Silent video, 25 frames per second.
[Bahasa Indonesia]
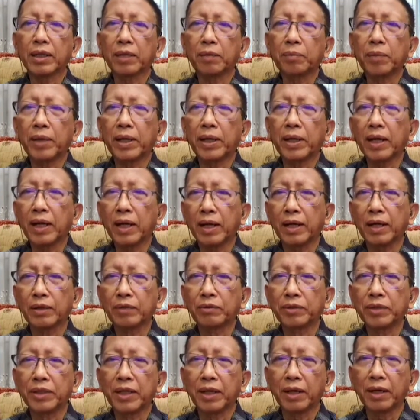kata Pak Erlangga
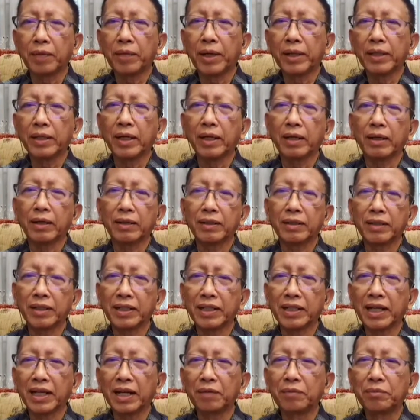duitnya banyak,
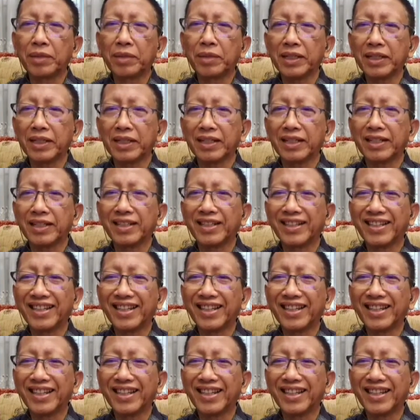nanti tinggal beli.